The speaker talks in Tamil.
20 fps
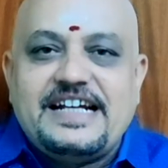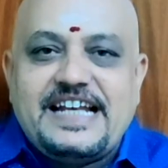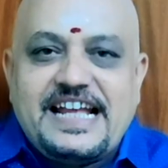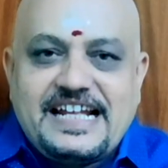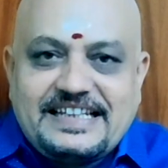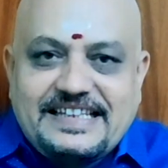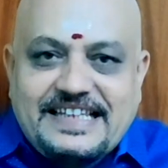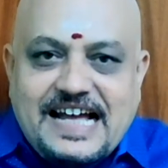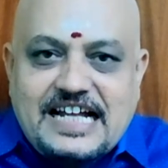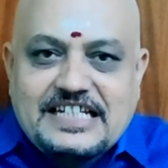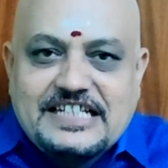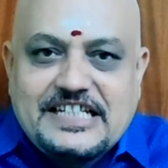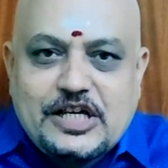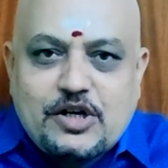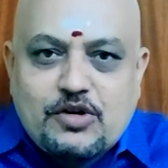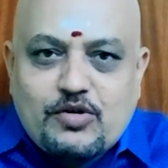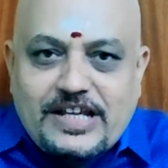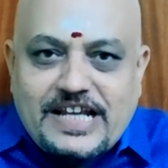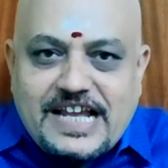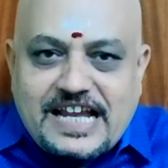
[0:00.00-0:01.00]

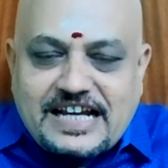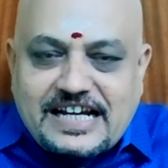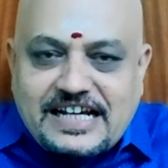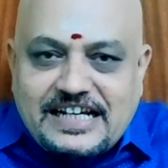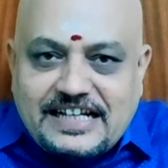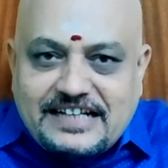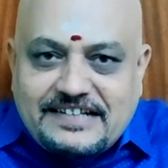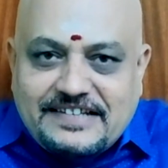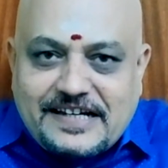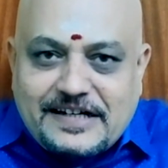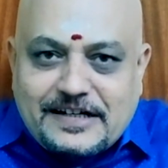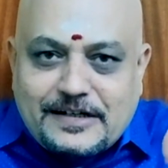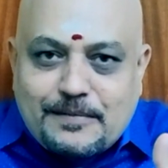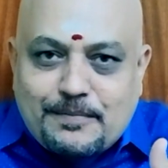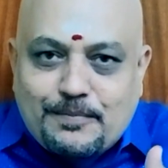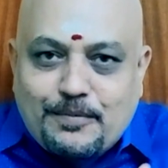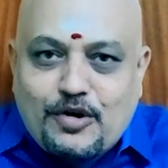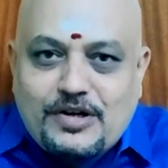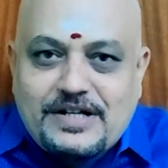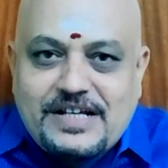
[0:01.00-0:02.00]
நேதாஜியினுடைய இல்லத்திற்கு
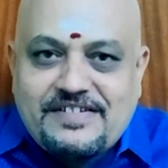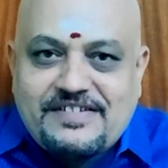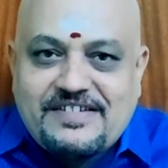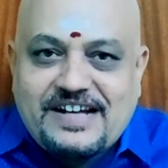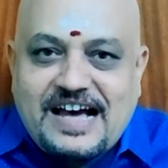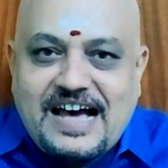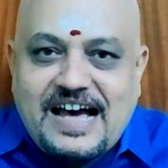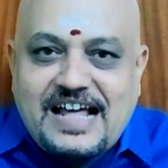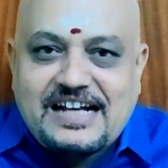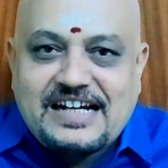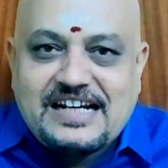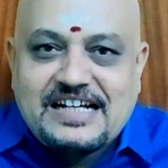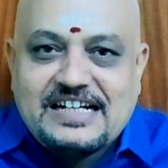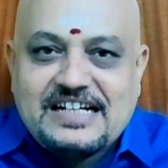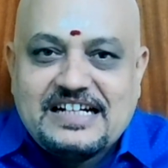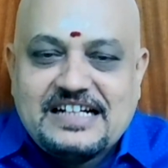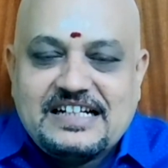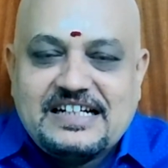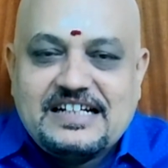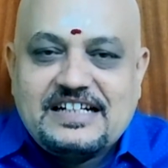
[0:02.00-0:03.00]
போகின்றார்
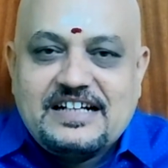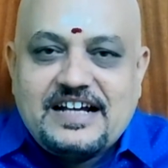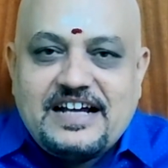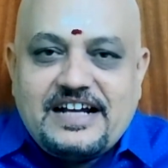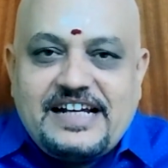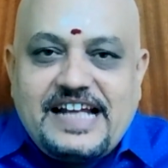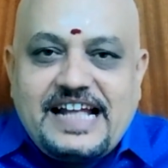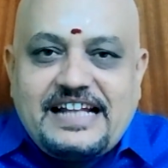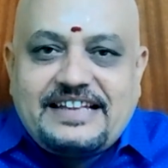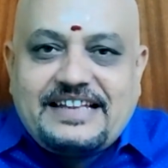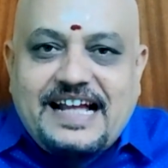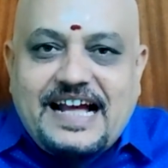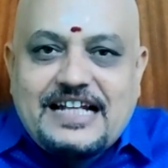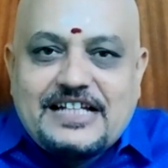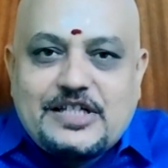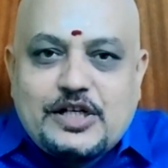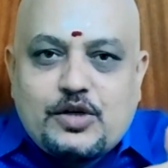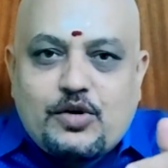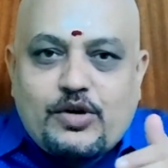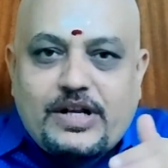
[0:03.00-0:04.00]

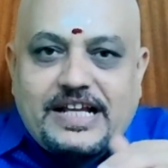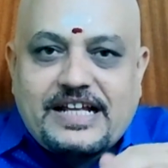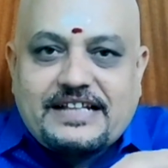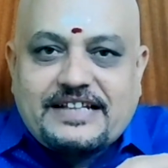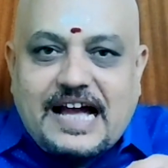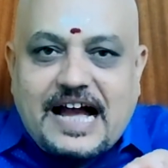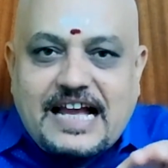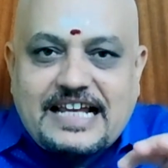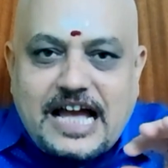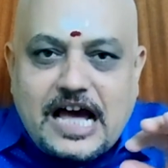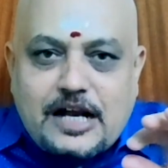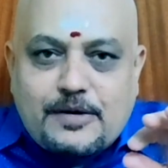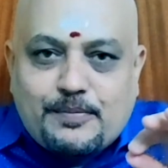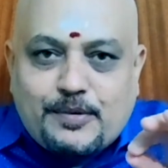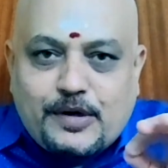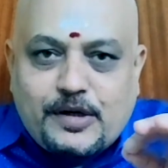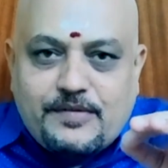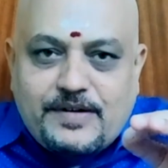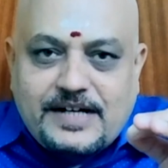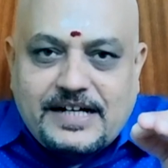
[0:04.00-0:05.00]
நேதாஜியினுடைய தாயார்
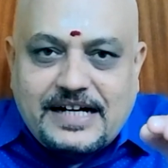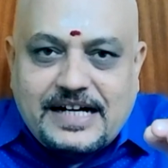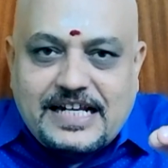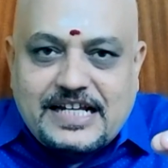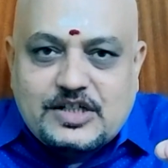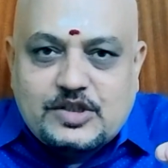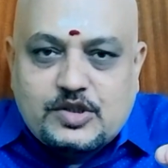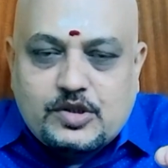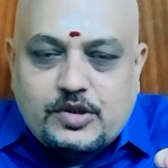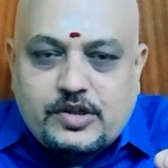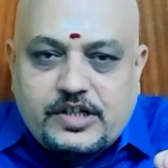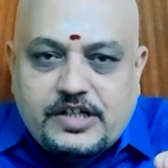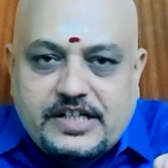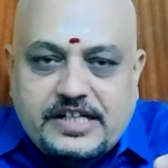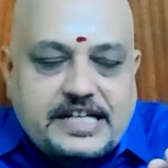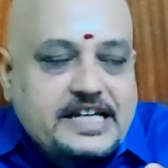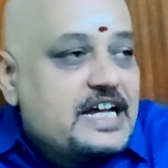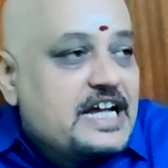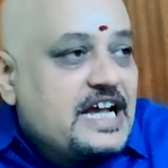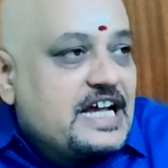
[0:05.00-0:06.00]
பருவங்களை
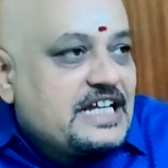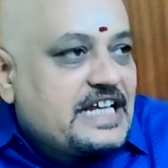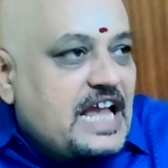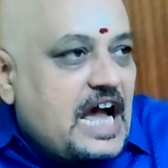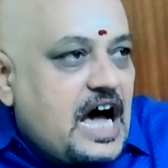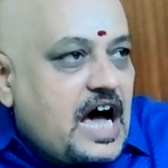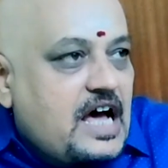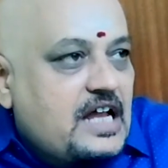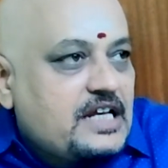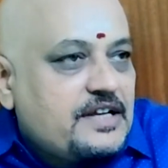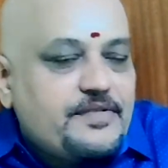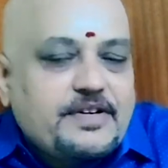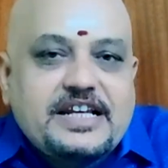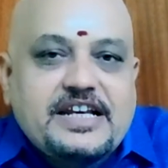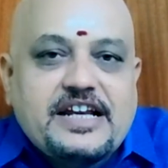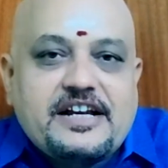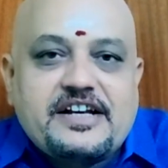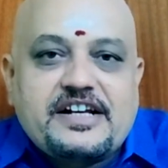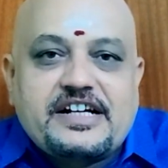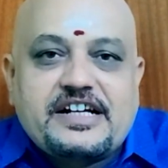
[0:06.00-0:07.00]
சுருக்கி யார் இவர்
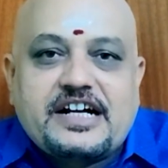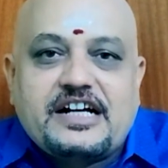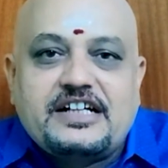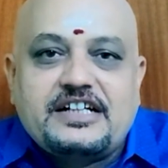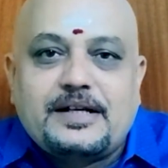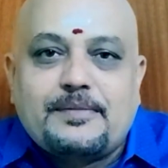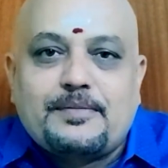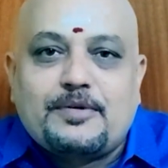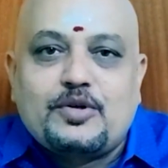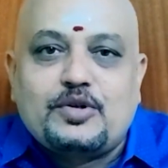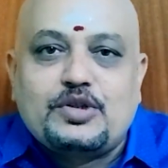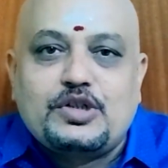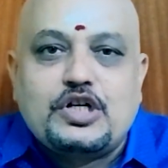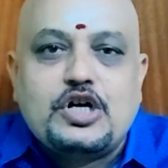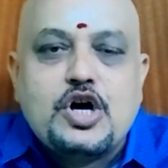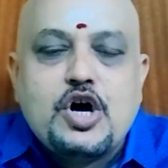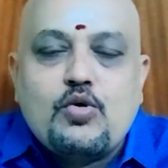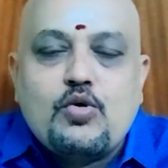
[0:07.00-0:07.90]
என்று கேட்டபோது